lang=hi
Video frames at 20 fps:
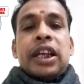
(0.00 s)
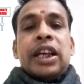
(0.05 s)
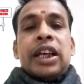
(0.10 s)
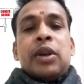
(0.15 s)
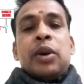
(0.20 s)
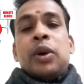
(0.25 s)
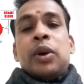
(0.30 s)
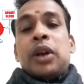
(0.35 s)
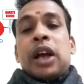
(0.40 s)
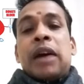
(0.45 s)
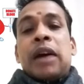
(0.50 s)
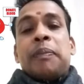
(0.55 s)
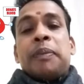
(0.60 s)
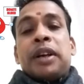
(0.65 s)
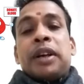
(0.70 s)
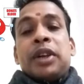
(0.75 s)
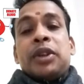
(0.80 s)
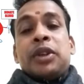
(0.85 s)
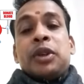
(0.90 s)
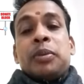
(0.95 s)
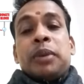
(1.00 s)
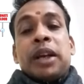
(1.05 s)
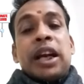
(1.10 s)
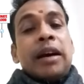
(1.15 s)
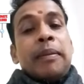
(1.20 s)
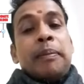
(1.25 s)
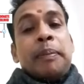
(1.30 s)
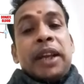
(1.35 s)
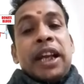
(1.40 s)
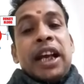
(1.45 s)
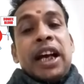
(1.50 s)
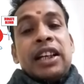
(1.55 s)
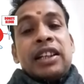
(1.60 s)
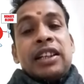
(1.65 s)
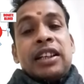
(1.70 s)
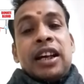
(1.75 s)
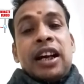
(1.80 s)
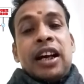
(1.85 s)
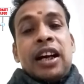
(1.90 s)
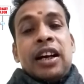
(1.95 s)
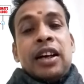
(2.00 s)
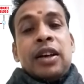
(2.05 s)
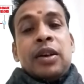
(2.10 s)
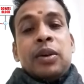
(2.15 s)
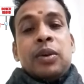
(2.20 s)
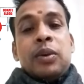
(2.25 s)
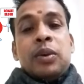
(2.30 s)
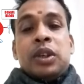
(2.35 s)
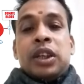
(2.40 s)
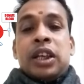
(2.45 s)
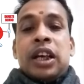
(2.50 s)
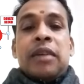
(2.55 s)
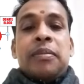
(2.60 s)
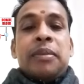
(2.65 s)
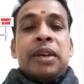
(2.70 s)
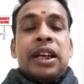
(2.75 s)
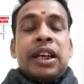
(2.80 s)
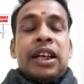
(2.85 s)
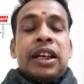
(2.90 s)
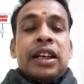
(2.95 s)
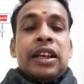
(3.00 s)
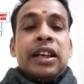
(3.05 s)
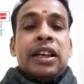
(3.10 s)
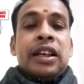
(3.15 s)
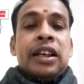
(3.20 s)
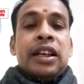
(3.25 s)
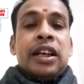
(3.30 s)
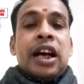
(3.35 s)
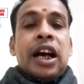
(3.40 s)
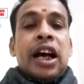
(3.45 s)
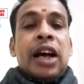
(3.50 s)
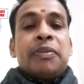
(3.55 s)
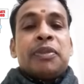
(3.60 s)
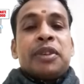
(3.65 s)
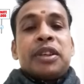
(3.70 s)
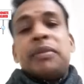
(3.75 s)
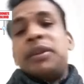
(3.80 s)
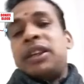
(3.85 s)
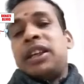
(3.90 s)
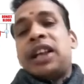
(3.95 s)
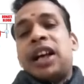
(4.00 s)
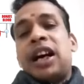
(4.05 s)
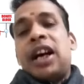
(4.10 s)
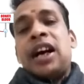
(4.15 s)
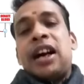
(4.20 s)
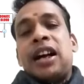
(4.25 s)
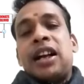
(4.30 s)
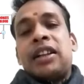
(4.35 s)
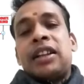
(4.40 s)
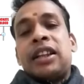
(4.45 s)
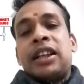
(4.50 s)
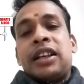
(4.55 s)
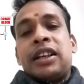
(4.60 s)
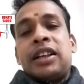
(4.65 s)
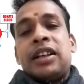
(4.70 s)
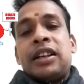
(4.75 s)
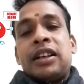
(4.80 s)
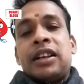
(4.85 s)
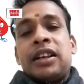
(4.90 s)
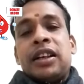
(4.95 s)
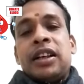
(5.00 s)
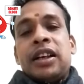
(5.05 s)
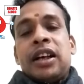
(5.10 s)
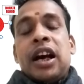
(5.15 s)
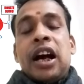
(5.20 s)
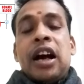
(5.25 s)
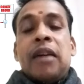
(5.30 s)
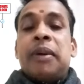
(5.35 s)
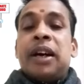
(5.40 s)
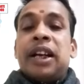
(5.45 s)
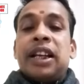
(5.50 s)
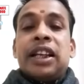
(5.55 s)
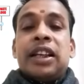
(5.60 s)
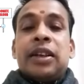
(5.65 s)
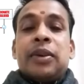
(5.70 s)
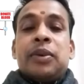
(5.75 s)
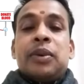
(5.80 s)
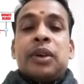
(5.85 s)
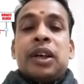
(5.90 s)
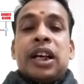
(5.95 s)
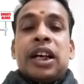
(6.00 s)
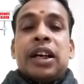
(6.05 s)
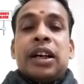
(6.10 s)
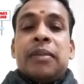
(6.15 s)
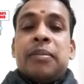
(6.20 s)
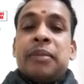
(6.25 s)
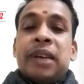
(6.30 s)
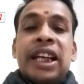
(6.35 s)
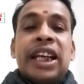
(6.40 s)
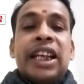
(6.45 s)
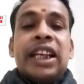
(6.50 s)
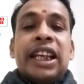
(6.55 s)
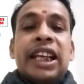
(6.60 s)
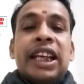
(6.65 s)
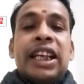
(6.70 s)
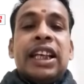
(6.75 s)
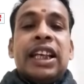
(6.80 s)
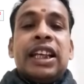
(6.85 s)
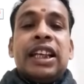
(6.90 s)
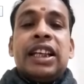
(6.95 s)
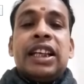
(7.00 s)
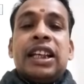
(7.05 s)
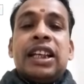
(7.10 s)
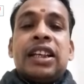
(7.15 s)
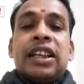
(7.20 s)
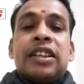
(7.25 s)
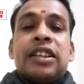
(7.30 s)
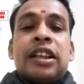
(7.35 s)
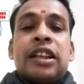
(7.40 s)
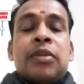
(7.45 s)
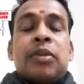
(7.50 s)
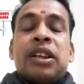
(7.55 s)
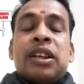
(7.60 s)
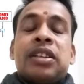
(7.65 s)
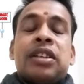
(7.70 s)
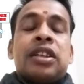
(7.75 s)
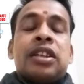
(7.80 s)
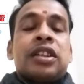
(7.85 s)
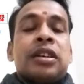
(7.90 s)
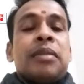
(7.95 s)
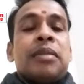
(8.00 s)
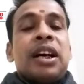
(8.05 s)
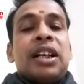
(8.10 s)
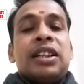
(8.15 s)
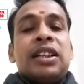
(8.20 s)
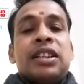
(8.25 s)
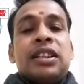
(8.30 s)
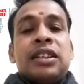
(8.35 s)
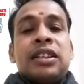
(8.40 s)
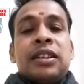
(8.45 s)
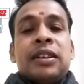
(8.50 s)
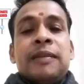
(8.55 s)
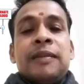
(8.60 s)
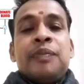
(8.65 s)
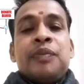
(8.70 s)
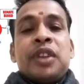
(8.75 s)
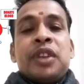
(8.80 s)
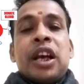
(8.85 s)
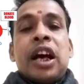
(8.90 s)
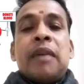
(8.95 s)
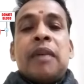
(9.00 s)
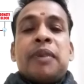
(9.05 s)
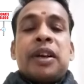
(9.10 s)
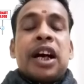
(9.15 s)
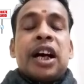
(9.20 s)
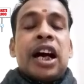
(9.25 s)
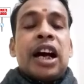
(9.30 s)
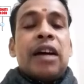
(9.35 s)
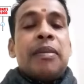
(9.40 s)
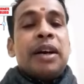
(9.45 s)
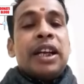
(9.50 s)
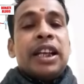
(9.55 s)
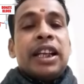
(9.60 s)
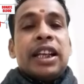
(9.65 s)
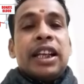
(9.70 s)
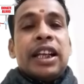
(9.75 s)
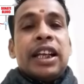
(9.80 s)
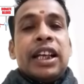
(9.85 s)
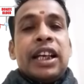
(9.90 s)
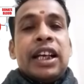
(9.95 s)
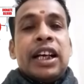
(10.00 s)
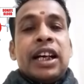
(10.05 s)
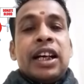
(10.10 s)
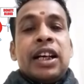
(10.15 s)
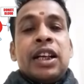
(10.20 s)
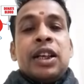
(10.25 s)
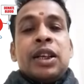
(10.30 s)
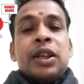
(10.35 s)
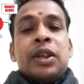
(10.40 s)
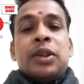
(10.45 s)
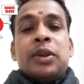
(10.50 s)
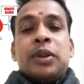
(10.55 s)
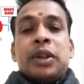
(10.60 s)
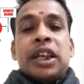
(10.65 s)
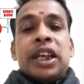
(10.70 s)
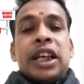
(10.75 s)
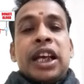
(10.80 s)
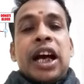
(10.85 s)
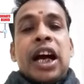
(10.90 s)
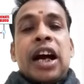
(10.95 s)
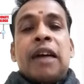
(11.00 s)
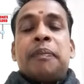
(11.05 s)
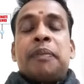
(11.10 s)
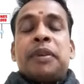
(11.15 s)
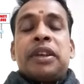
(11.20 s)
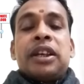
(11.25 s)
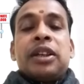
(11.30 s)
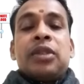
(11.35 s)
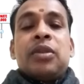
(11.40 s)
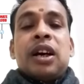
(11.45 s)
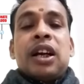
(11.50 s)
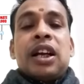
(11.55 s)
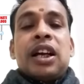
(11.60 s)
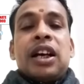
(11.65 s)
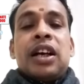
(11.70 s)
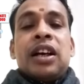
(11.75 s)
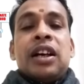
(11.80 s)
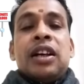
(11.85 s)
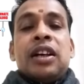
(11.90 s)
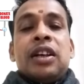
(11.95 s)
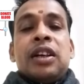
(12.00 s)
एक और आपका जो बड़ा प्रयास रहा उसका मैं आप सभी का हार्दिक आभारी रहूँगा मैं ही नहीं ये सर्वस्व समाज आपका आभारी रहेगा क्योंकि आपके द्वारा